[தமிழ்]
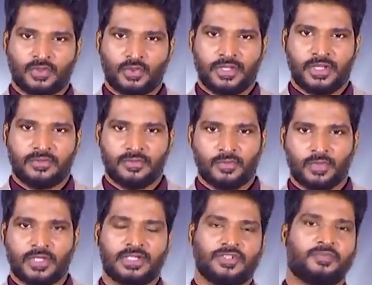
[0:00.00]
சூரியன் வந்து
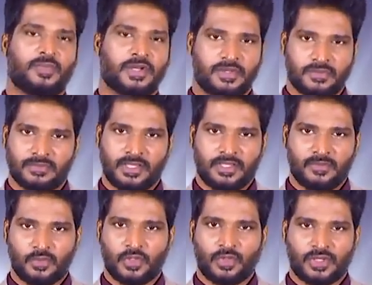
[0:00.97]
புதனை ஷிஃப்ட் பண்ணிக்கும்
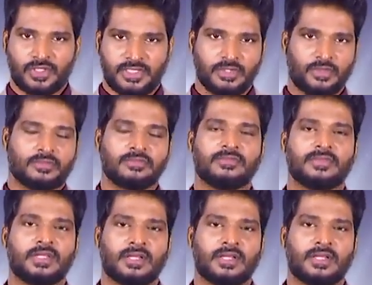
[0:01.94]
அதாவது புதனோடு சேர்ந்துடும்